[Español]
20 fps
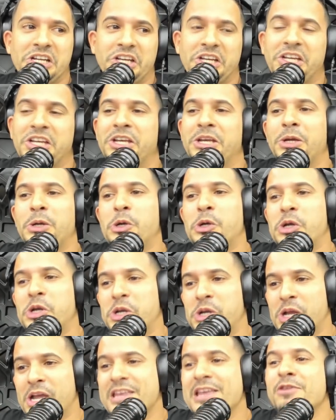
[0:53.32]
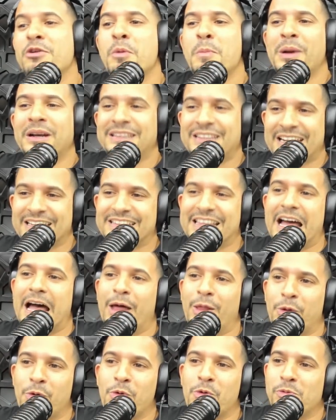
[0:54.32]
Y ella no ha
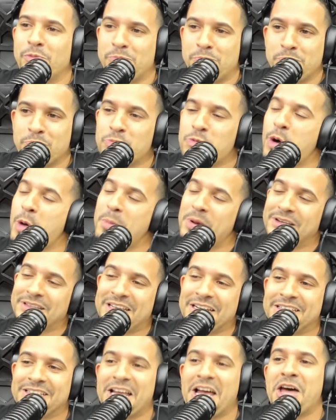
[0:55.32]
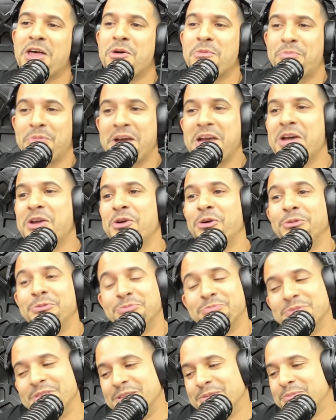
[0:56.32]
maltratado, no ha maltratado, pero
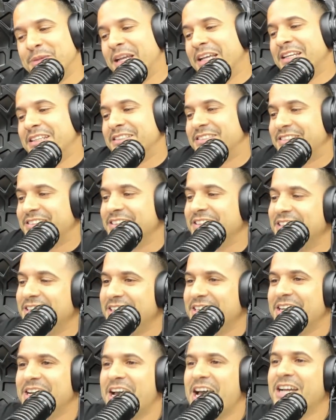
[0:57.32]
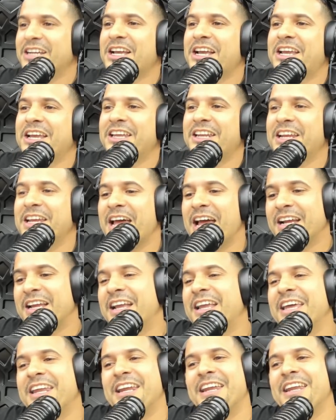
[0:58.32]
imagínense, hay que querer, hay
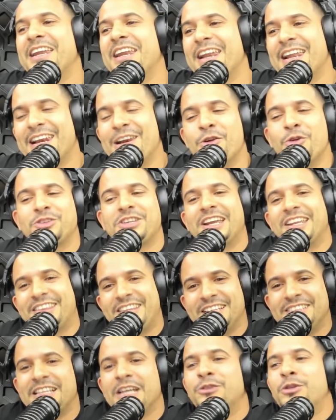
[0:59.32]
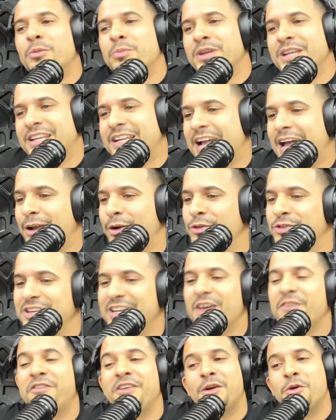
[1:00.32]
que querer los artistas dominicanos y
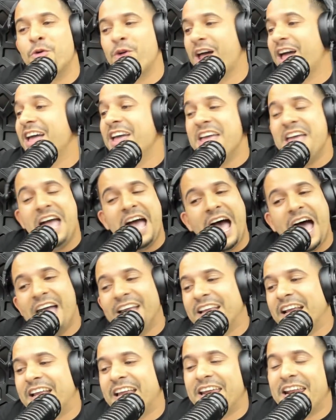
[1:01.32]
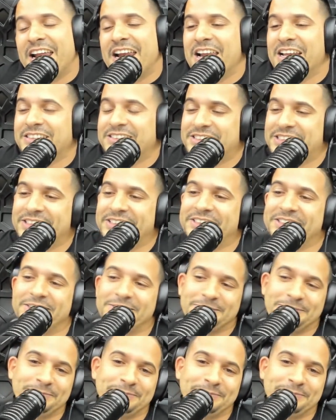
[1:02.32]
la figura, hay que quererla así.